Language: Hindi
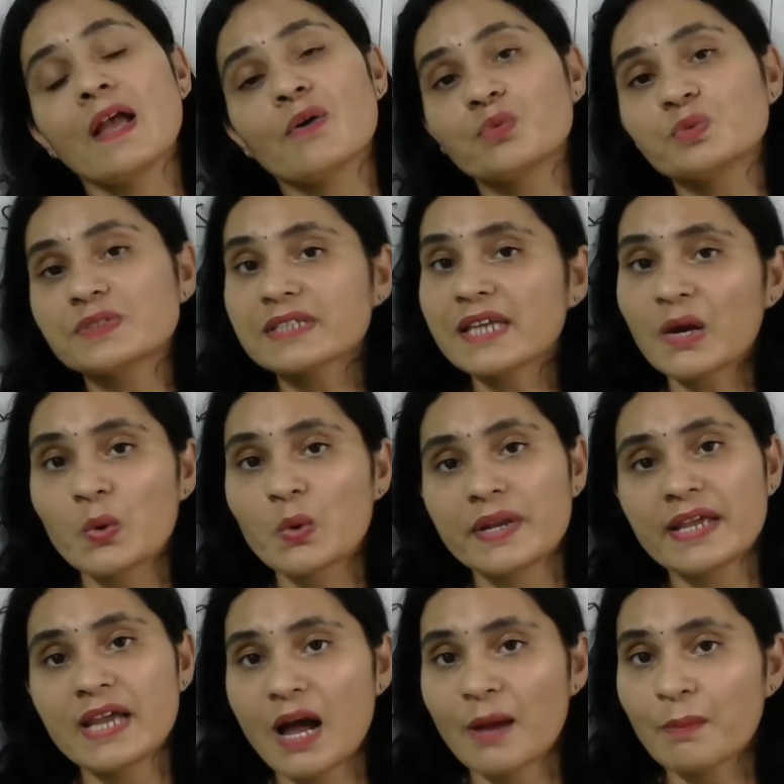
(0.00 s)
उसके अकॉर्डिंग
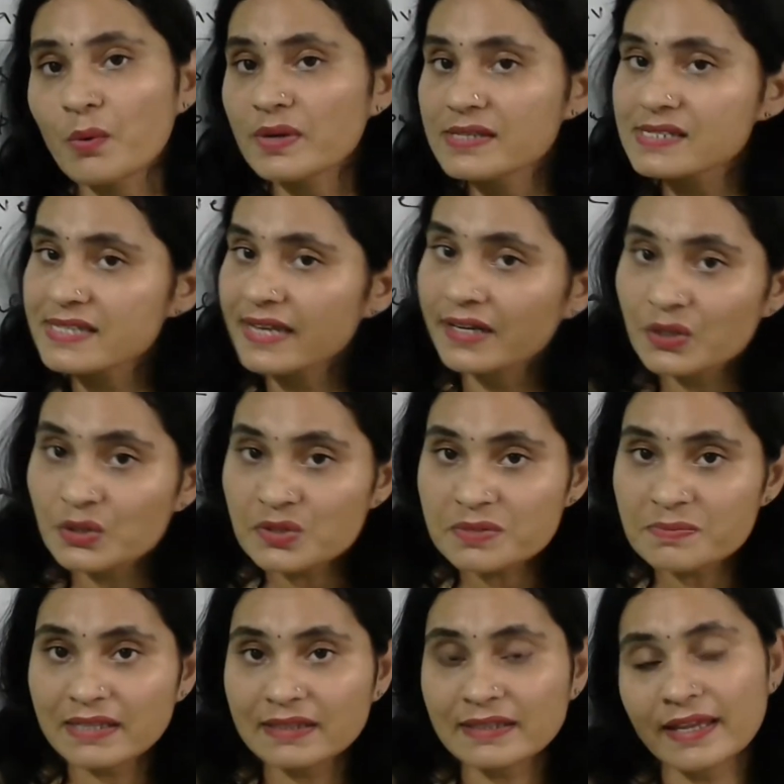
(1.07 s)
आपको इंसेंटिव
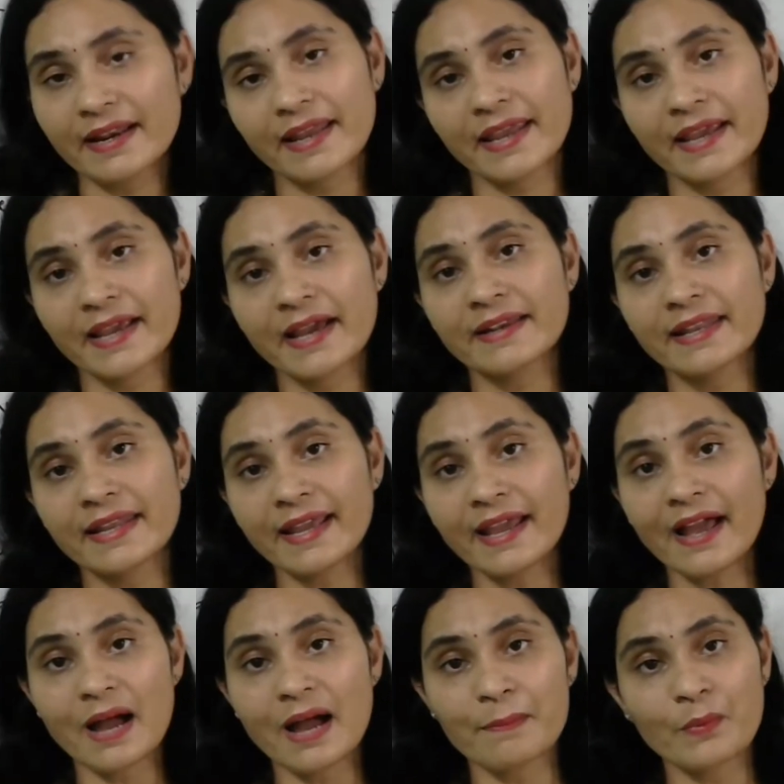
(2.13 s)
मिलता रहेगा ठीक है
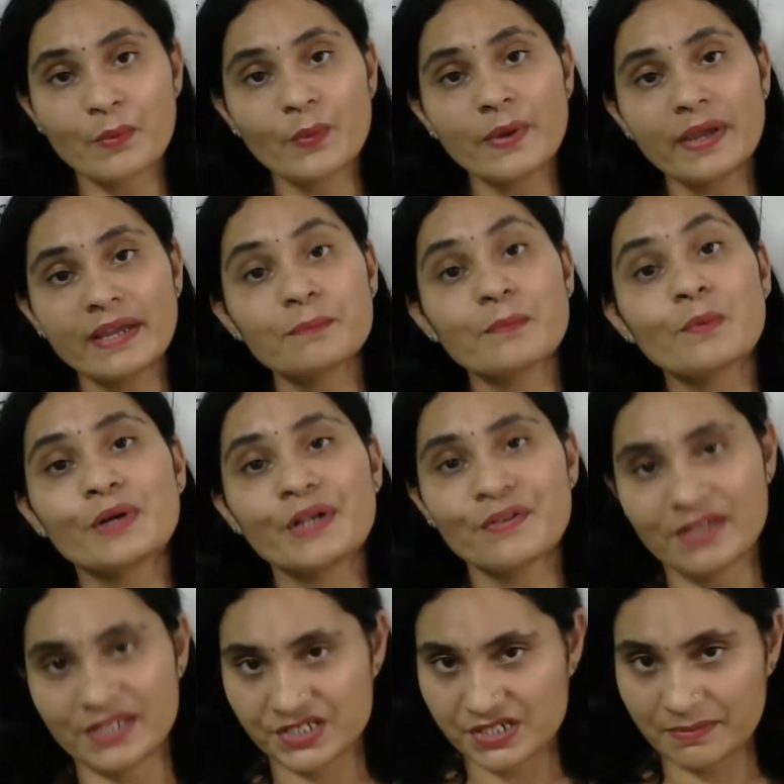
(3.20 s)
आपको एक
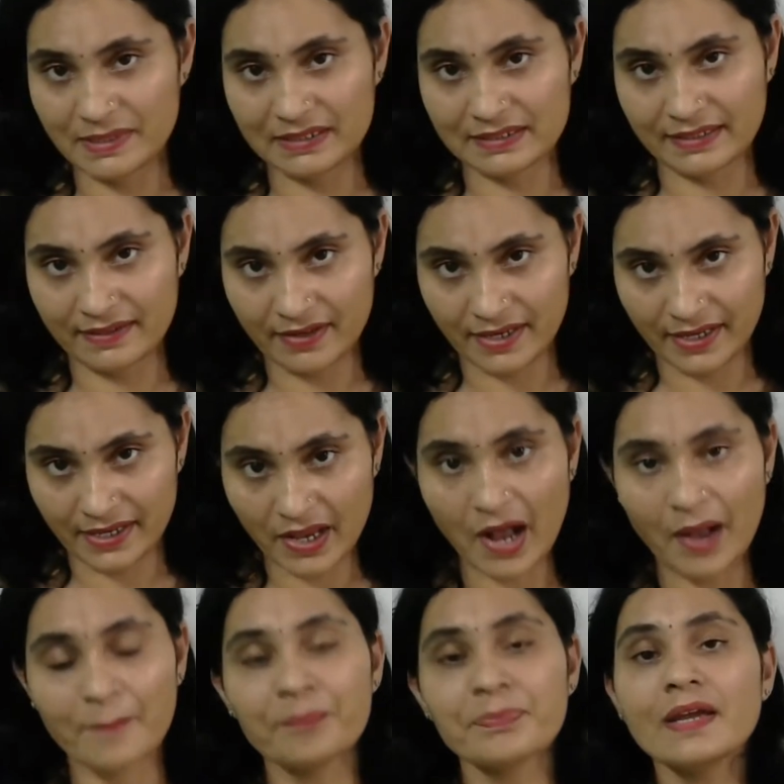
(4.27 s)
मोटिवेशन मिलता रहेगा
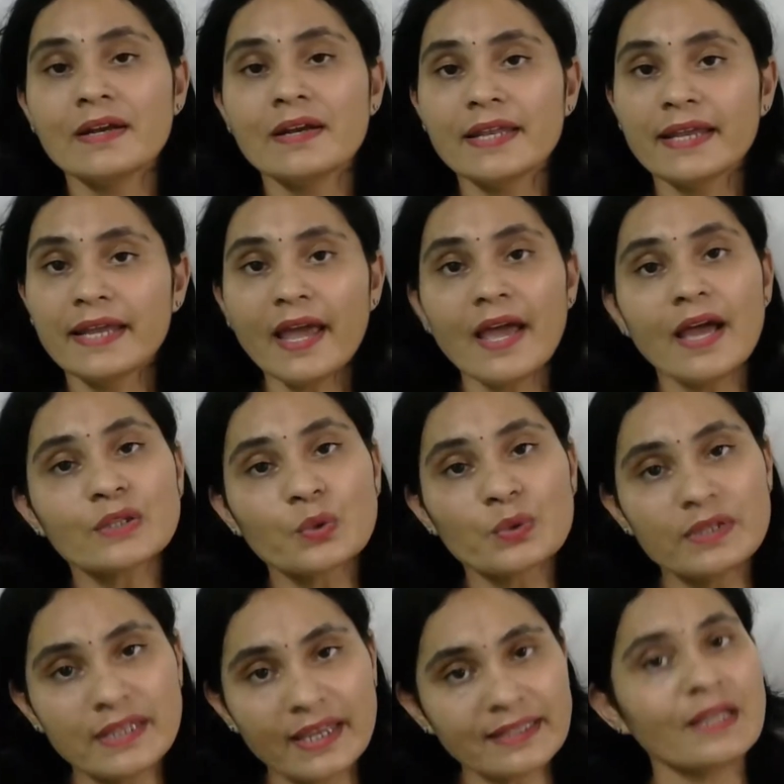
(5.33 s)
ठीक है तो
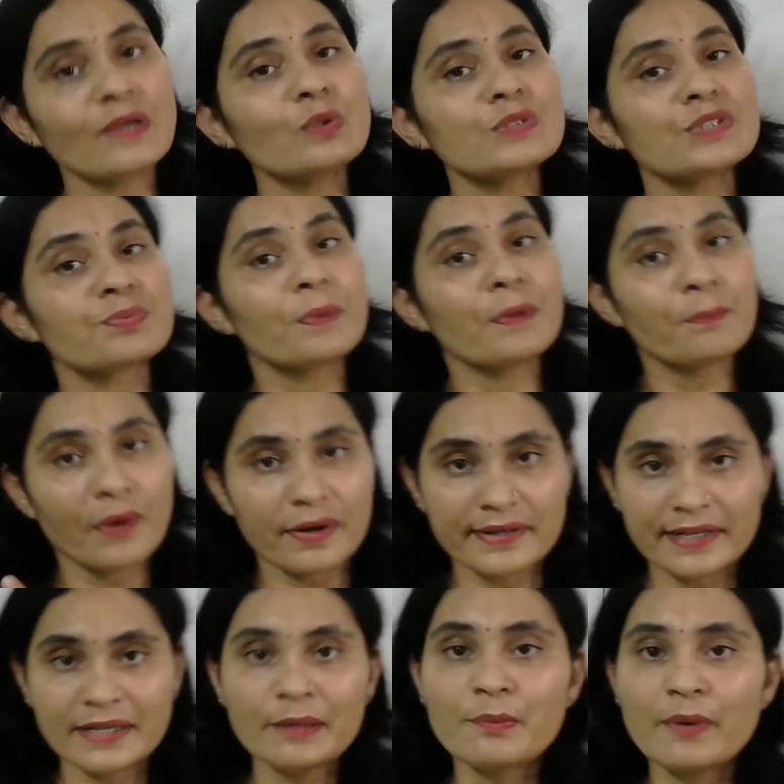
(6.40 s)
ये थे कुछ
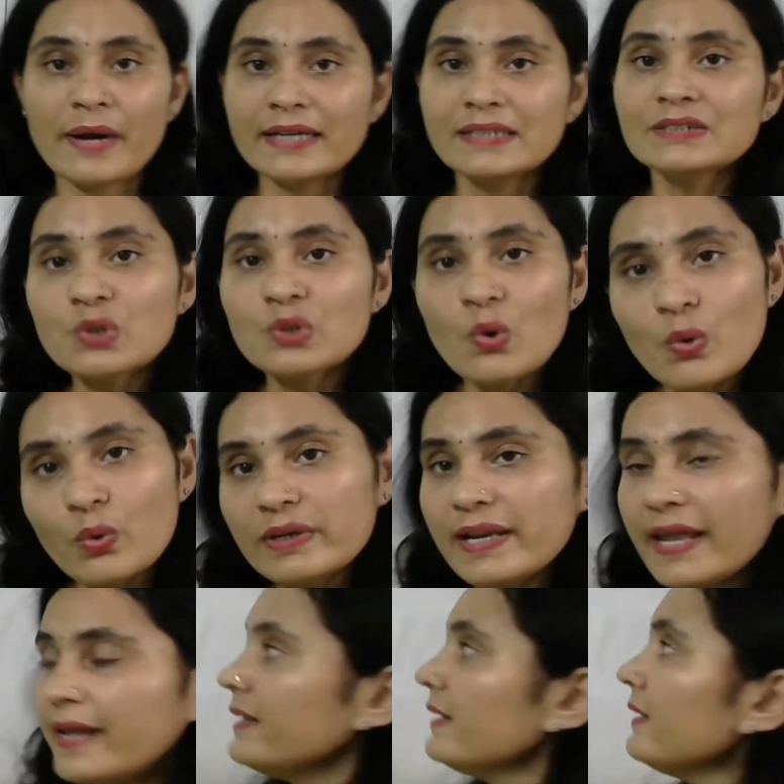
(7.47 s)
इंपॉर्टेंट पॉइंट जो
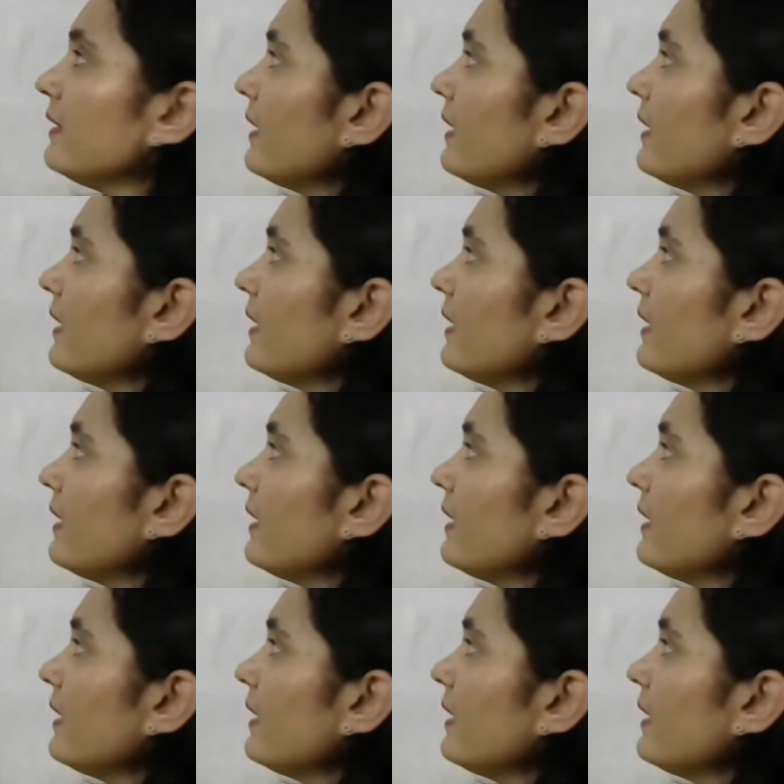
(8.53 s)
ऑनलाइन